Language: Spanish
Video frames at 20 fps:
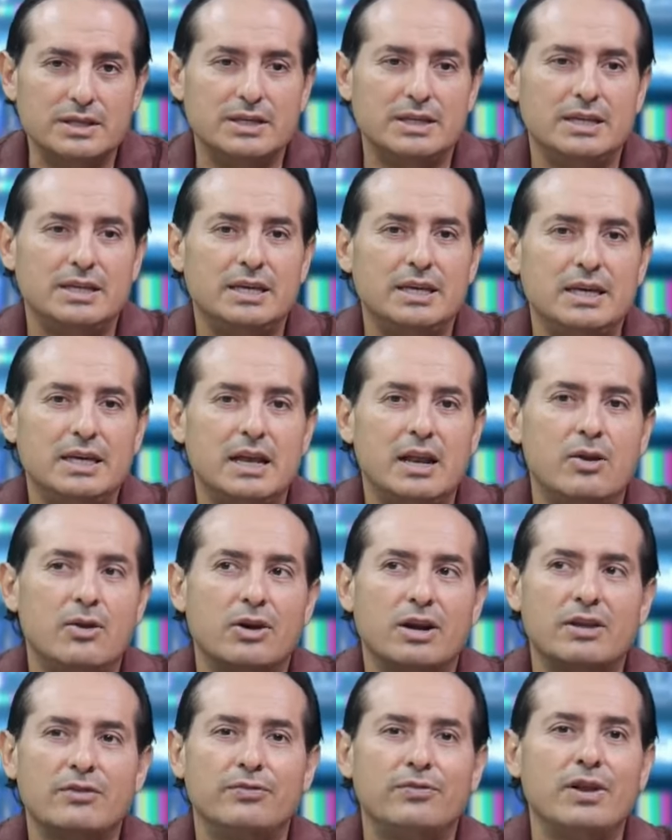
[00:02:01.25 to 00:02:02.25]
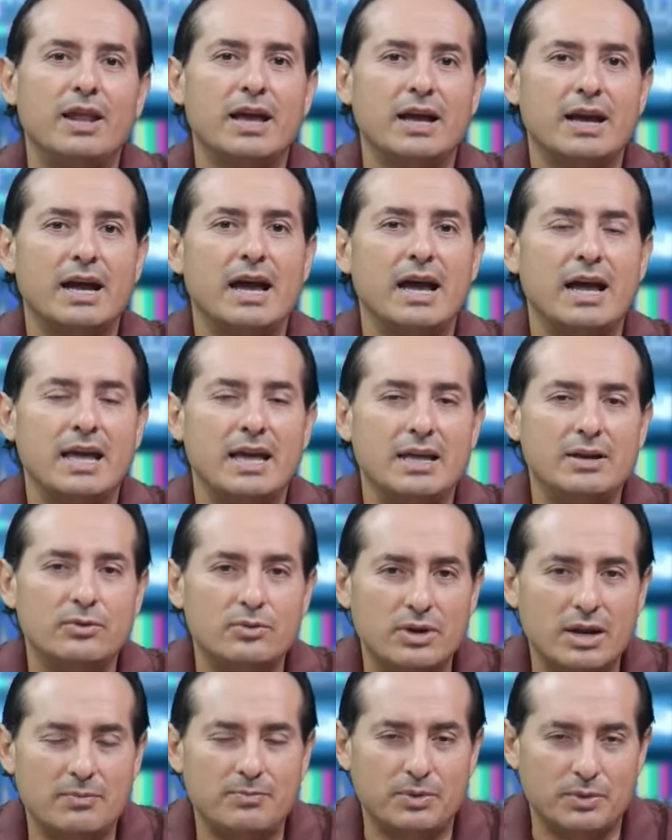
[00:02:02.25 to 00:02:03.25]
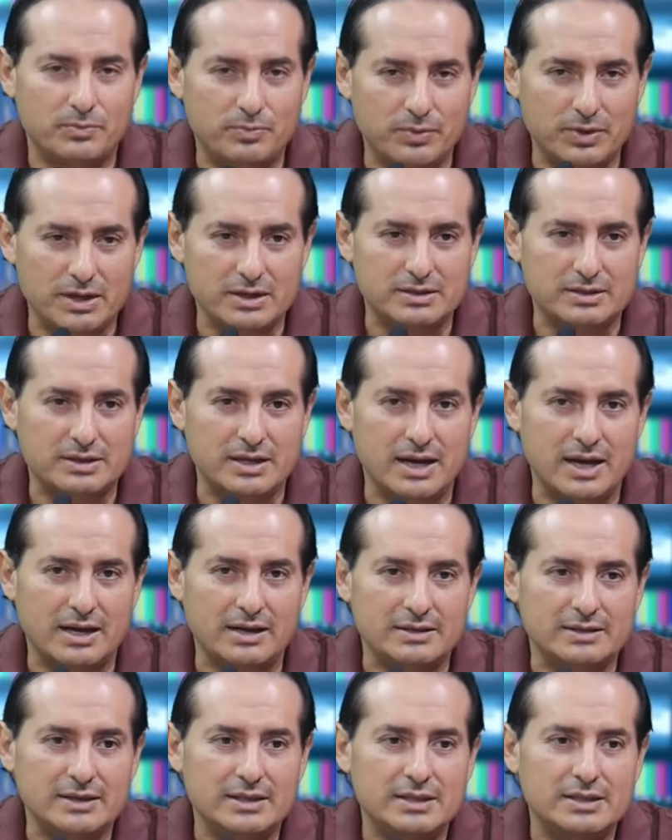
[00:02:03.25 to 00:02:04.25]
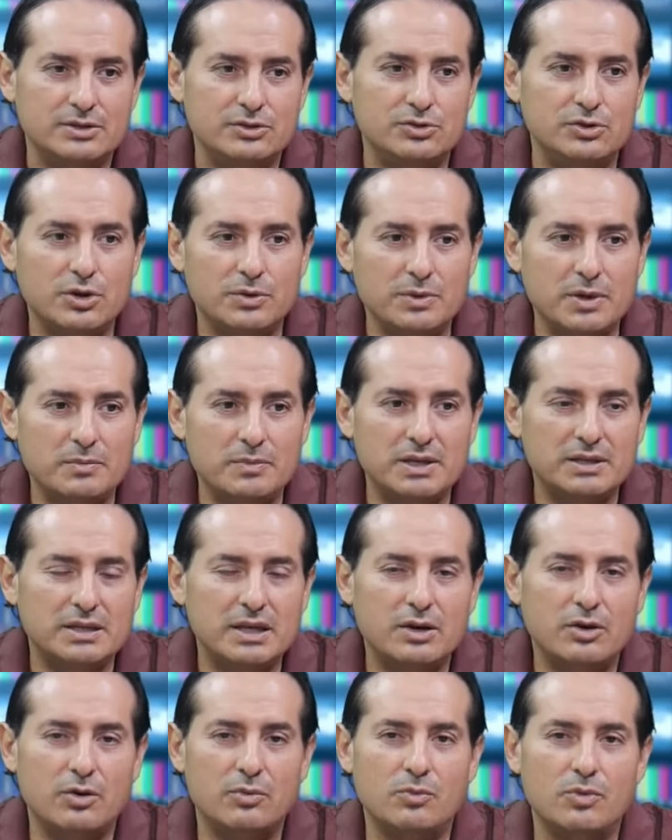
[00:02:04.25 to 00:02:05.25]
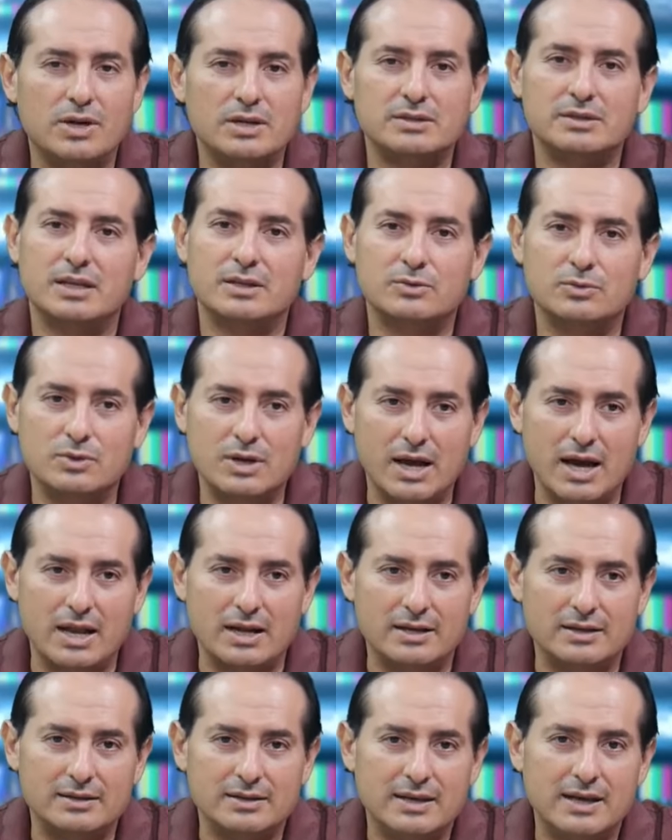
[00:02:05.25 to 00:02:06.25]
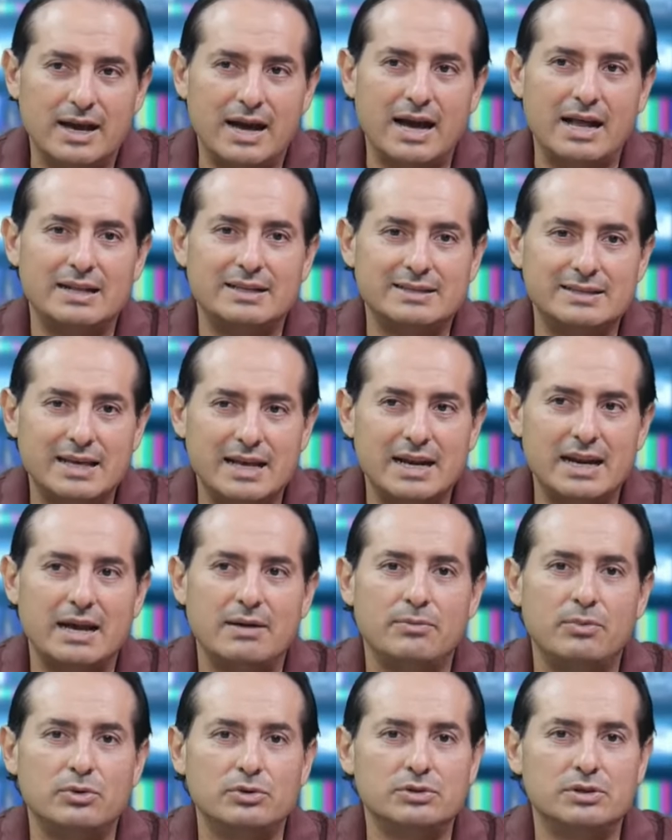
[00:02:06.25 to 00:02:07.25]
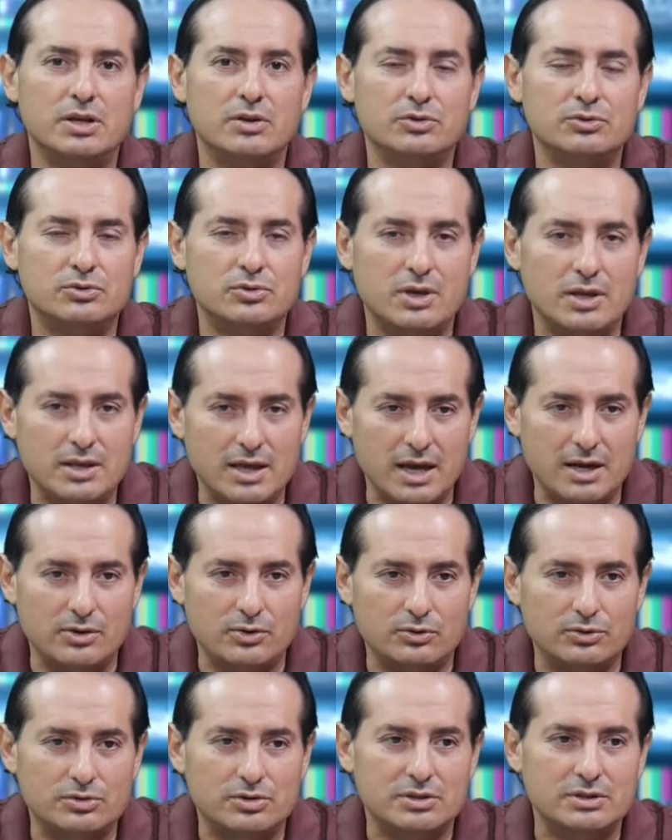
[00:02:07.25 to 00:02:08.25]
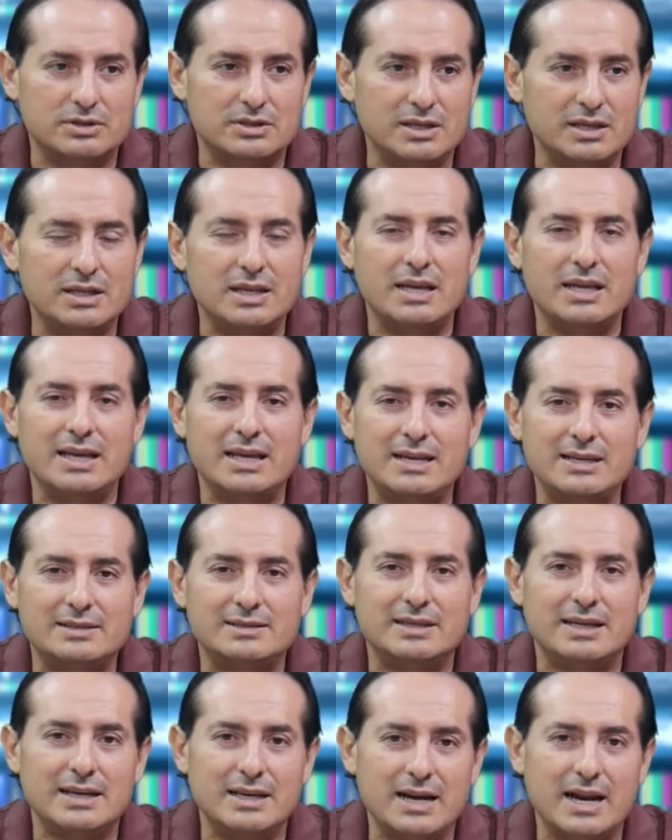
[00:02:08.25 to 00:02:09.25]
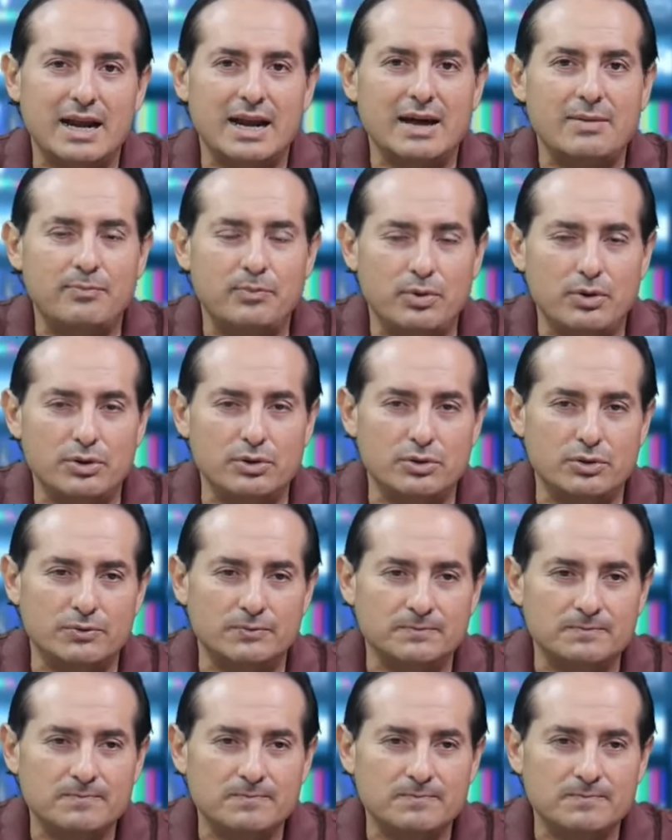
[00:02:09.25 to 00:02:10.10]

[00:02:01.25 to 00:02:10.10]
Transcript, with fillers: y lo refleja en una propuesta. Y obviamente como es natural, al ser la voz de los ciudadanos, tiene este gran apoyo.